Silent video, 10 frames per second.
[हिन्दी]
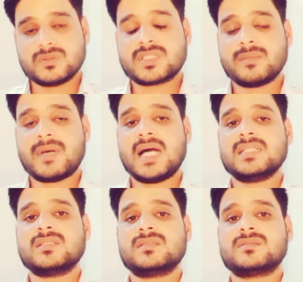उसके
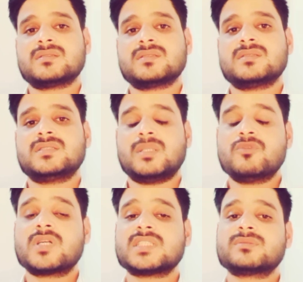बाद
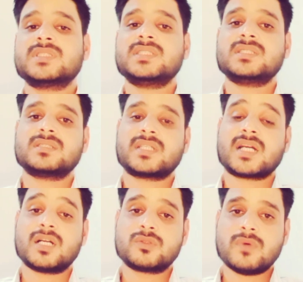जम्मू कश्मीर के
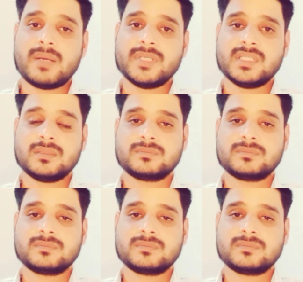कटुआ में